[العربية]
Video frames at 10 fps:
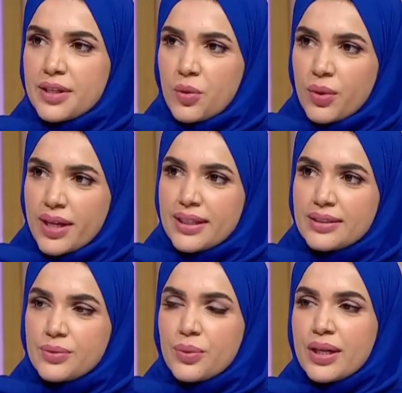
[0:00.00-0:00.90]

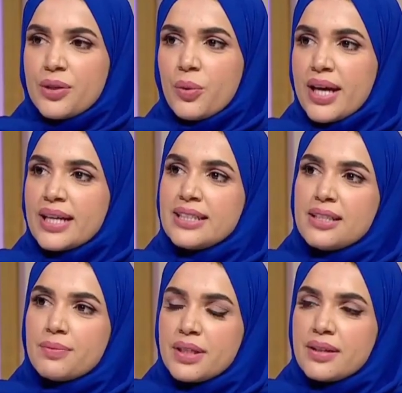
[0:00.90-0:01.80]
سنوات
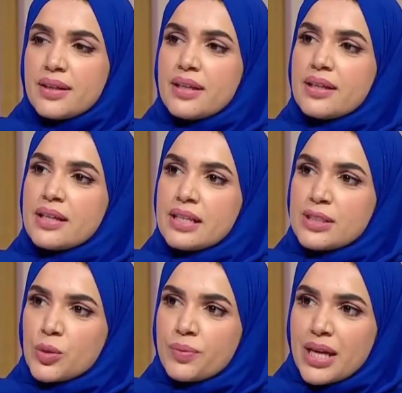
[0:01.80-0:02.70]
ويعاني من آه،
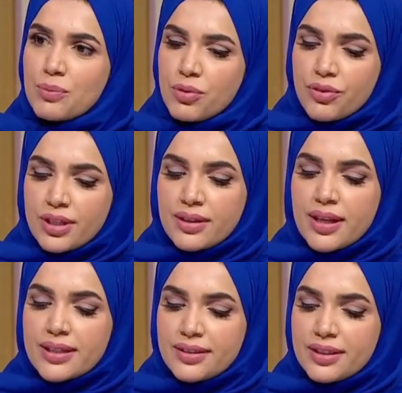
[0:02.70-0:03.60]
سمنة
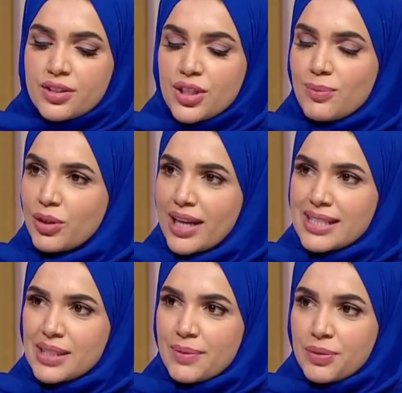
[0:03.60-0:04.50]
مفرطة نتيجة
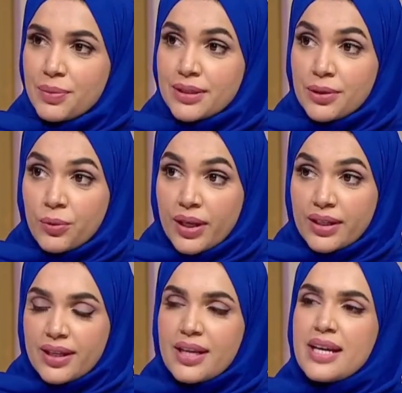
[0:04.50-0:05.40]
لمتلازمة برادر
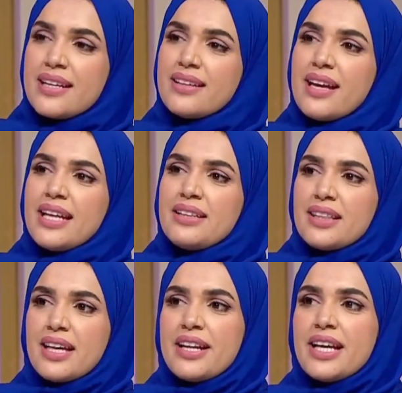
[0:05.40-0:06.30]
ويلي
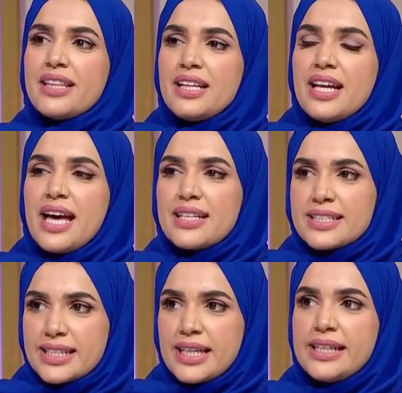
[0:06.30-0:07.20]
نتحدث عن هذه الحالة
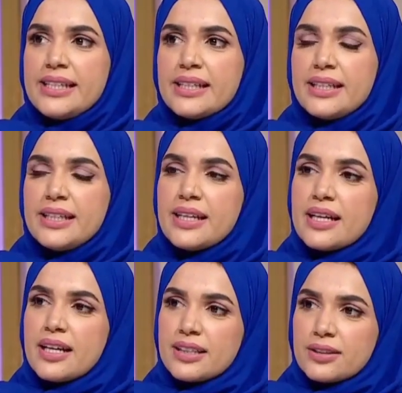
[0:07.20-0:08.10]
الصحية
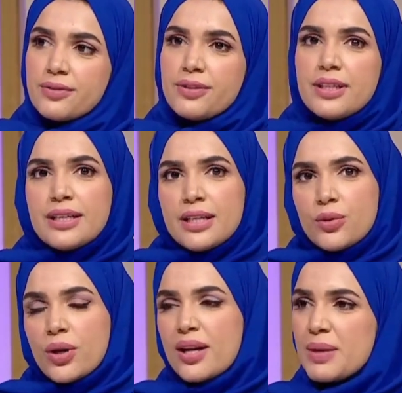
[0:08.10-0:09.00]
للطفل
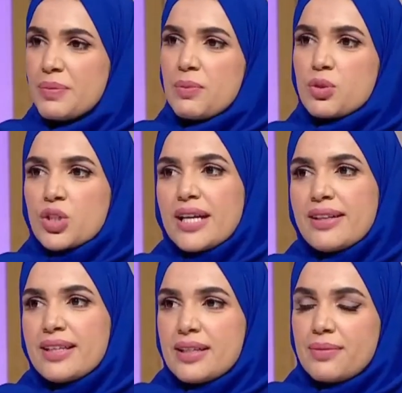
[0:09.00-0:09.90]
نقرب
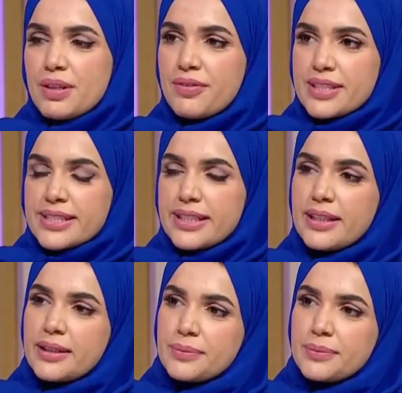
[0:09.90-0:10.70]
للمشاهد الكريم تفاصيل